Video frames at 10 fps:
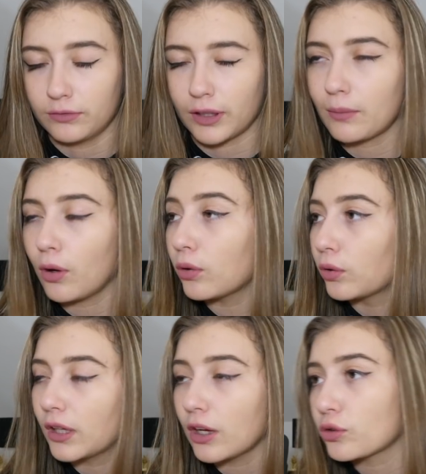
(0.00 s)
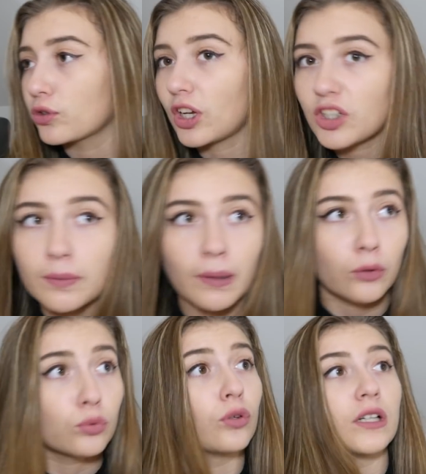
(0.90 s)
Vraiment, le gars, je cherchais
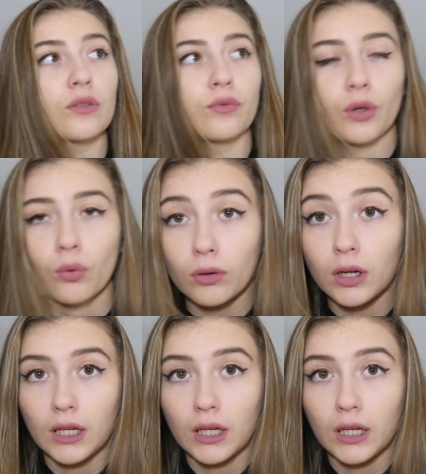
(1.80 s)
partout dans les environs.